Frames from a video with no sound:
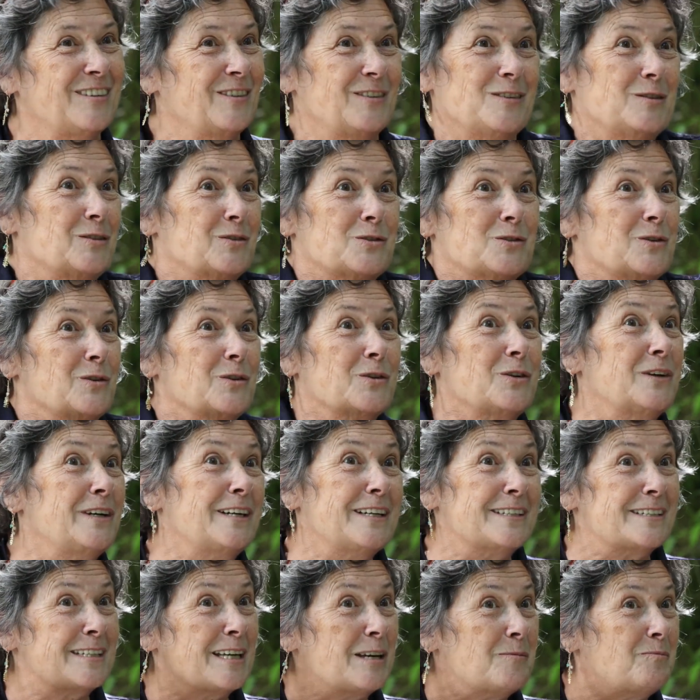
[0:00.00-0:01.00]
Euh, je le
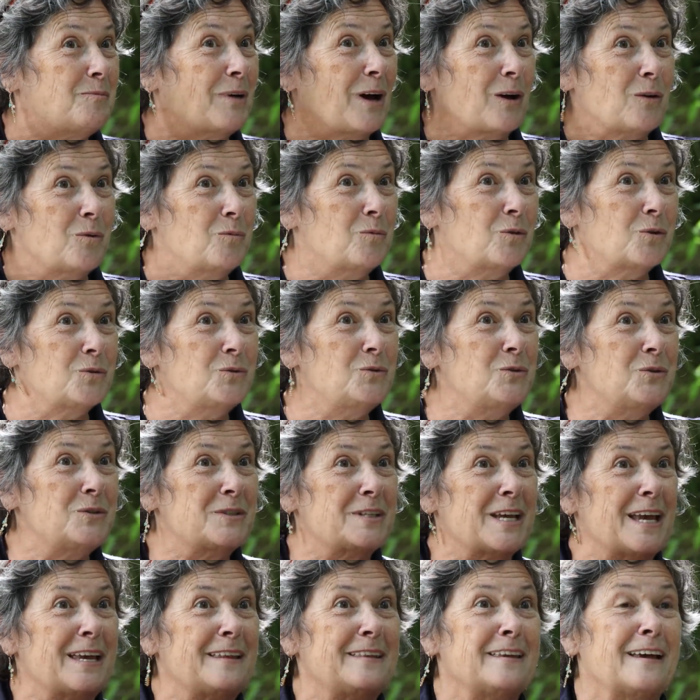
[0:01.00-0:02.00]
connaissais par le monde du
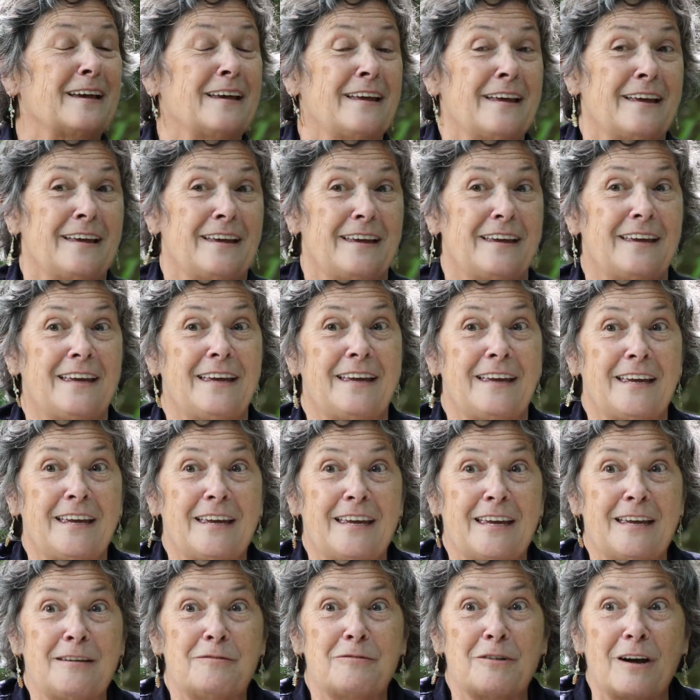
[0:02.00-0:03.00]
zen.
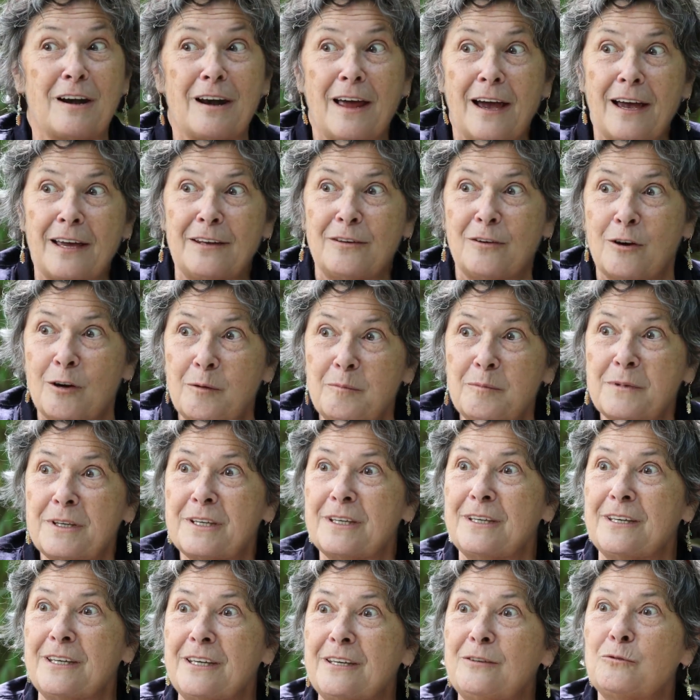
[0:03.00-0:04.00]
Et, voilà un homme
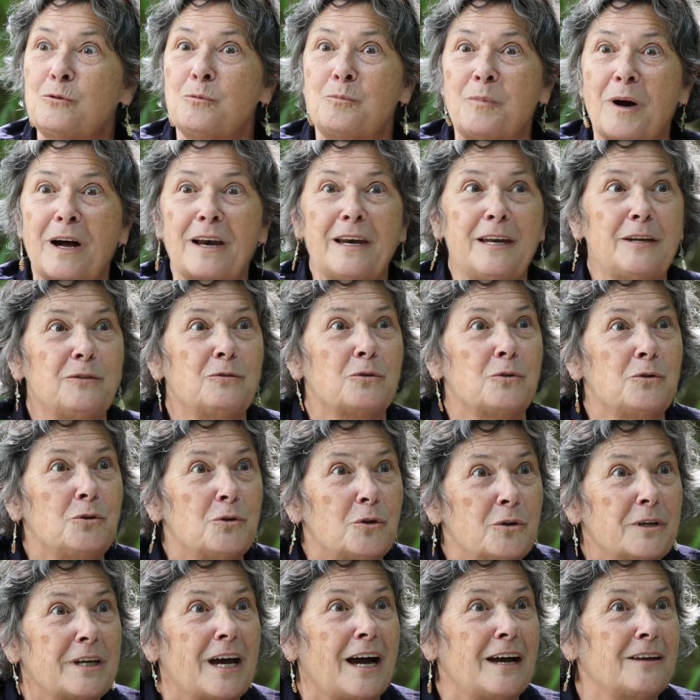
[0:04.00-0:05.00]
qui nous parlait de
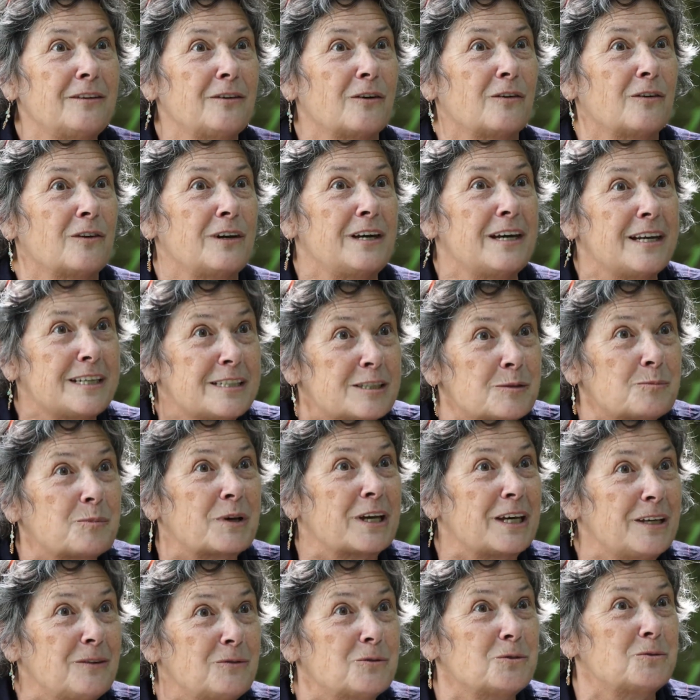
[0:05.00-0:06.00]
yoga dans
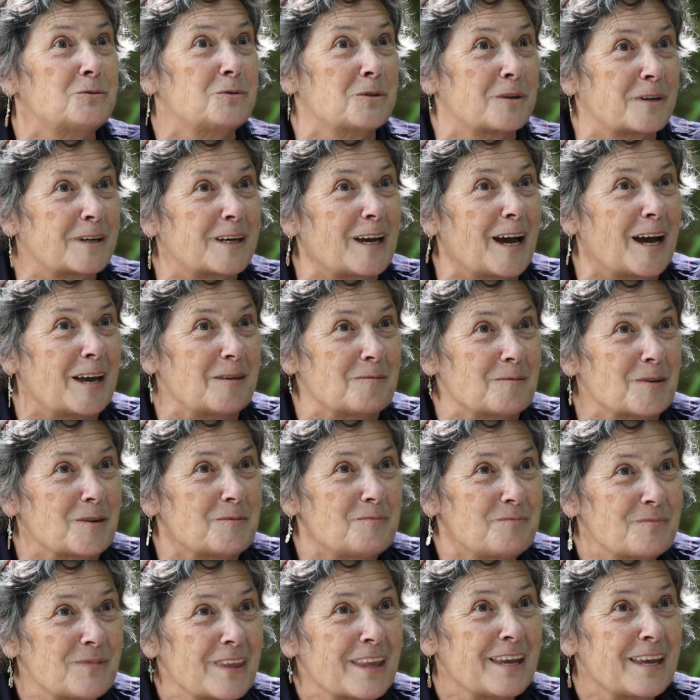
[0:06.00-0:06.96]
l'esprit de Durkheim.